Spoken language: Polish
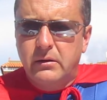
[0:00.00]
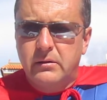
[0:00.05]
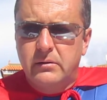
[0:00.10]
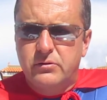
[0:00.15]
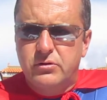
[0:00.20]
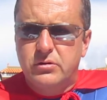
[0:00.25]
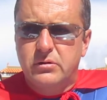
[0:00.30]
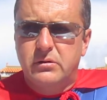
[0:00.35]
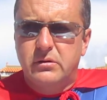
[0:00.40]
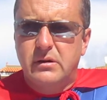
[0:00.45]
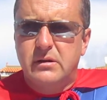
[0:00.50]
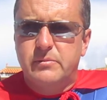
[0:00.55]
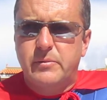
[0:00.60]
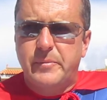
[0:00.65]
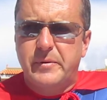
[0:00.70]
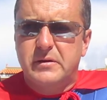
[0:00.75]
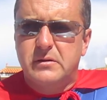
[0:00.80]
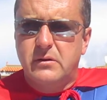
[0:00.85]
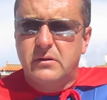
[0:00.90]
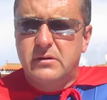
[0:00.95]
czy to jest po
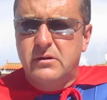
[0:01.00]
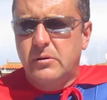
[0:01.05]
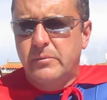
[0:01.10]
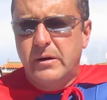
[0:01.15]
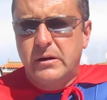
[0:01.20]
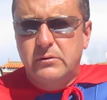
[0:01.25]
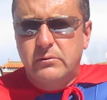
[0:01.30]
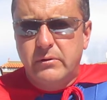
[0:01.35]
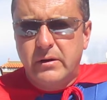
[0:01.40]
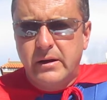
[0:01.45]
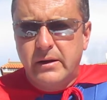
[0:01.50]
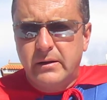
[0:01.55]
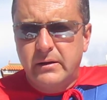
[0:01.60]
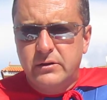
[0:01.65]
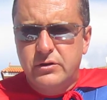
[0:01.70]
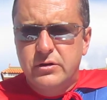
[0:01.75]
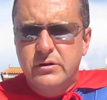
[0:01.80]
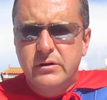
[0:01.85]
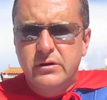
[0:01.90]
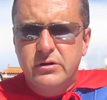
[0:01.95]
prostu osoba,
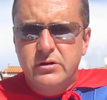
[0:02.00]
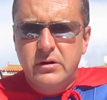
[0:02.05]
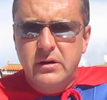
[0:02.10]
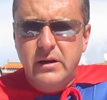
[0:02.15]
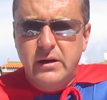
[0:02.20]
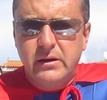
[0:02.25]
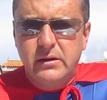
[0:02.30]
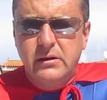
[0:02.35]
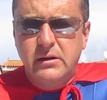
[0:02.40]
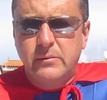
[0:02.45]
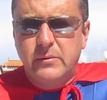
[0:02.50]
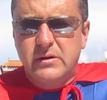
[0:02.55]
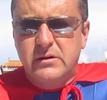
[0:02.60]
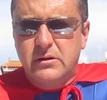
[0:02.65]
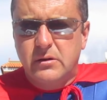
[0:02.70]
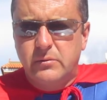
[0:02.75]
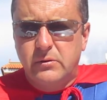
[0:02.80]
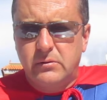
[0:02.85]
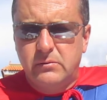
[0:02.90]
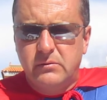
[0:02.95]
która czyni źle innym
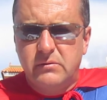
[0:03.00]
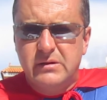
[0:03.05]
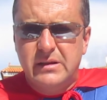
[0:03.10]
osobom,